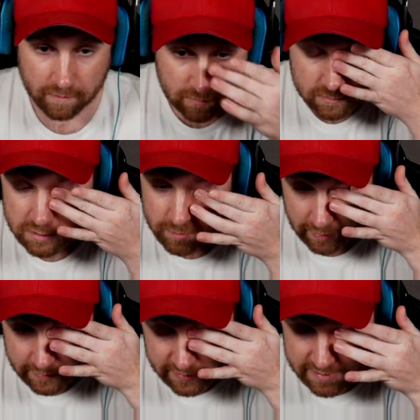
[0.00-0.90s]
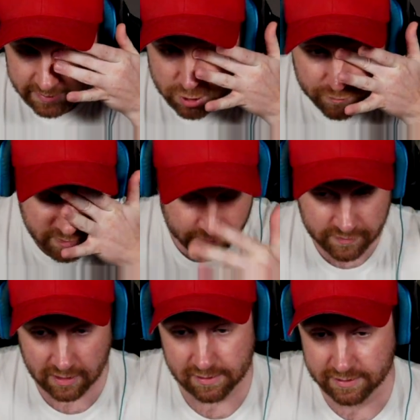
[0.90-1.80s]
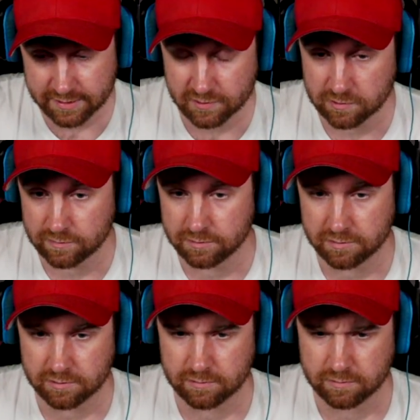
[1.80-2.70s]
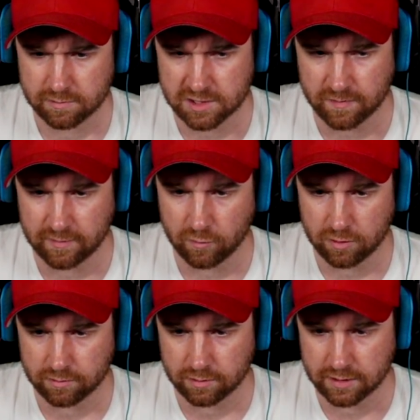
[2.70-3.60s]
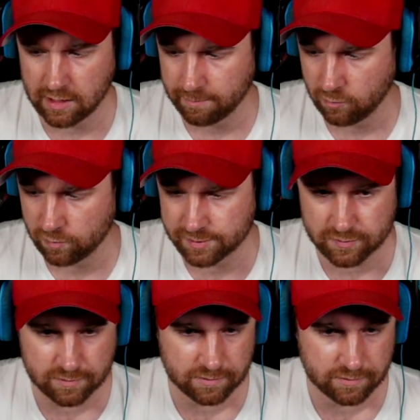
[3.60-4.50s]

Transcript: Also ich meine, der ist jetzt schon wieder wie alt, der Server? Zwei Wochen knapp oder so?